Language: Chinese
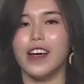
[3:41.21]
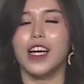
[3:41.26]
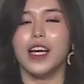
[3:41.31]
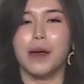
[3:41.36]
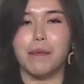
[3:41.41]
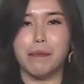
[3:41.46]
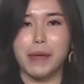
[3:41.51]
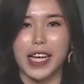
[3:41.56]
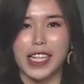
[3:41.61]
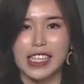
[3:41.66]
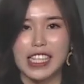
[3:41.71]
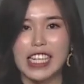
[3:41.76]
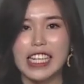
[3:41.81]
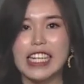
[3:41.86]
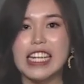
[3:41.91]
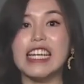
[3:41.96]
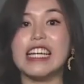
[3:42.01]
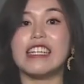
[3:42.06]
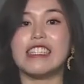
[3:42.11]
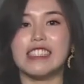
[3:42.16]
免疫
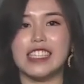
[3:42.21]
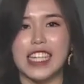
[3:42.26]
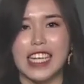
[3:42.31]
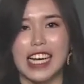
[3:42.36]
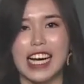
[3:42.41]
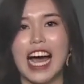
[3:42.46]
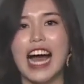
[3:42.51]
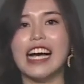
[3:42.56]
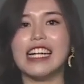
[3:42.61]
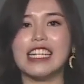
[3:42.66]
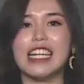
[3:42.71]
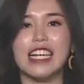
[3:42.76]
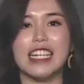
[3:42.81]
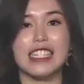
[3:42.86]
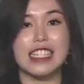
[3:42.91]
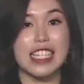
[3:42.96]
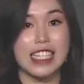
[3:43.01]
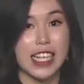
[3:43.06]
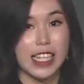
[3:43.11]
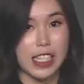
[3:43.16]
力、抵抗力
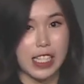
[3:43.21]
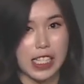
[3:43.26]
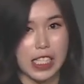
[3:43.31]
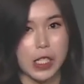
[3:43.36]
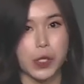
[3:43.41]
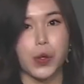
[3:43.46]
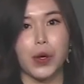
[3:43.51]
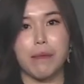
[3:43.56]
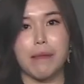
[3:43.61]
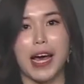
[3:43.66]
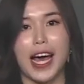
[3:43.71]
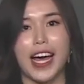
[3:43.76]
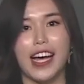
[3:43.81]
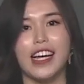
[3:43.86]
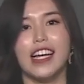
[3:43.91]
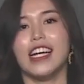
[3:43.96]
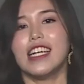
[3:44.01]
这些词，对吗？